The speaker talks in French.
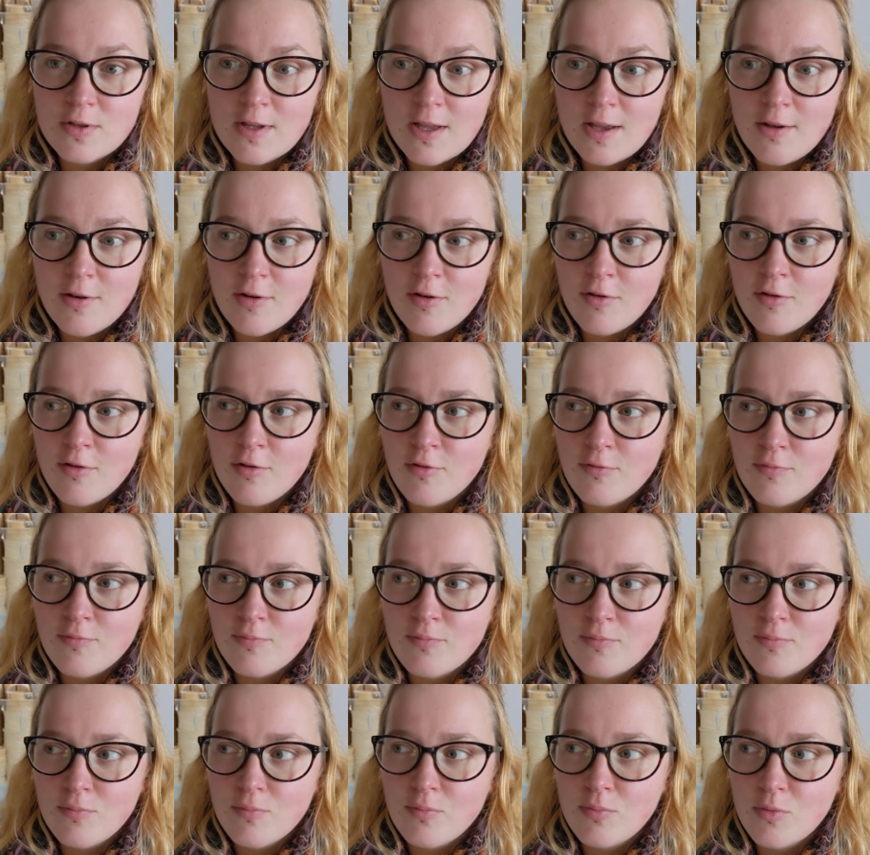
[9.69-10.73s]
sais que
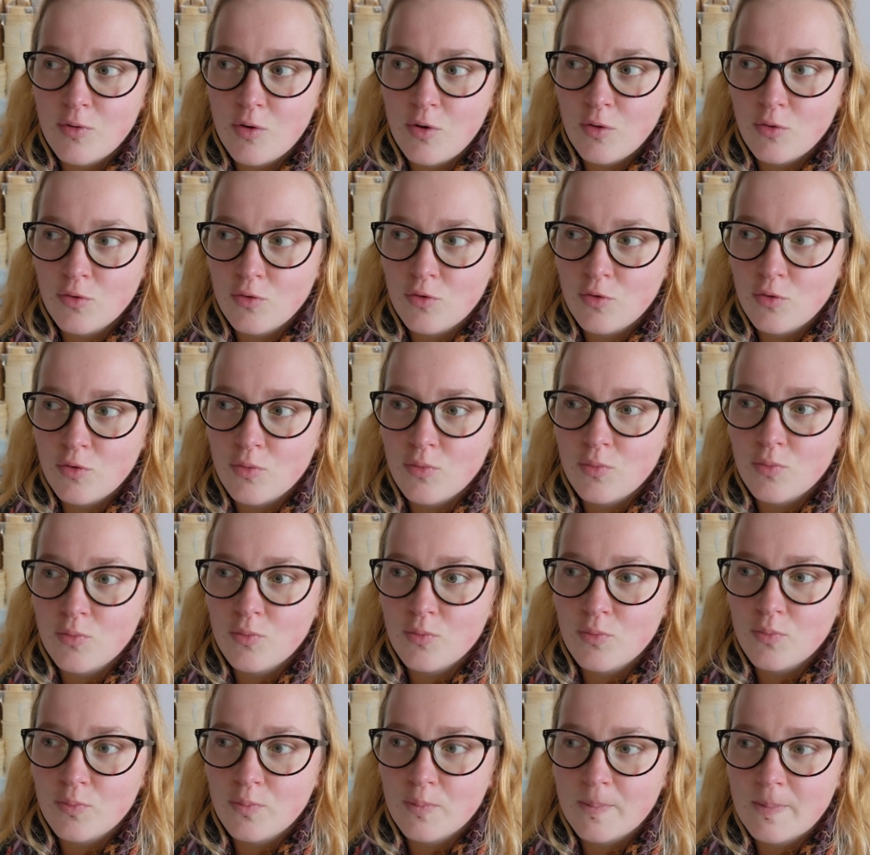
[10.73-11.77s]
quand
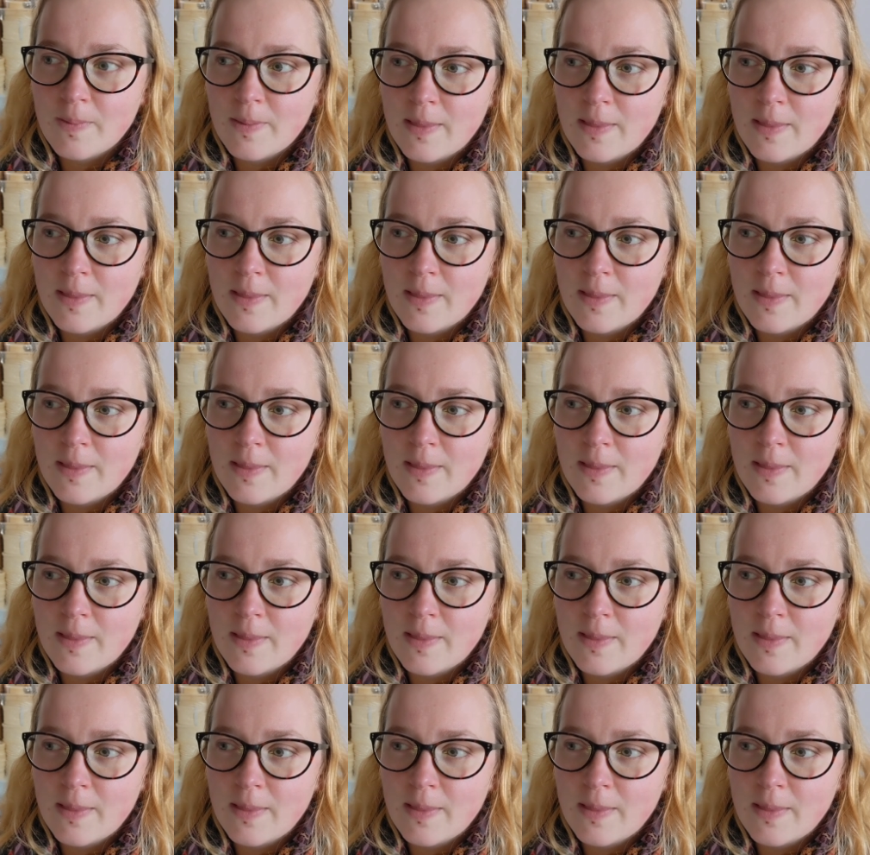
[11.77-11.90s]
on,